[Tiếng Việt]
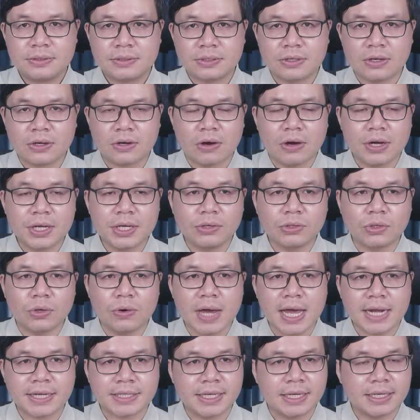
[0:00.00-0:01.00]
Nó có yếu tố
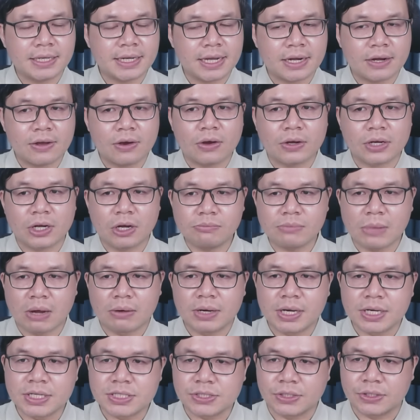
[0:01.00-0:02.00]
hạt nhân là nó còn nóng
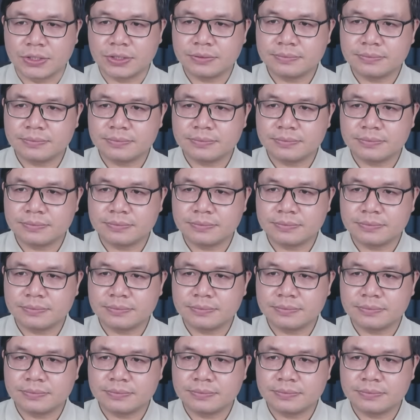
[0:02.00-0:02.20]
bỏng hơn rồi.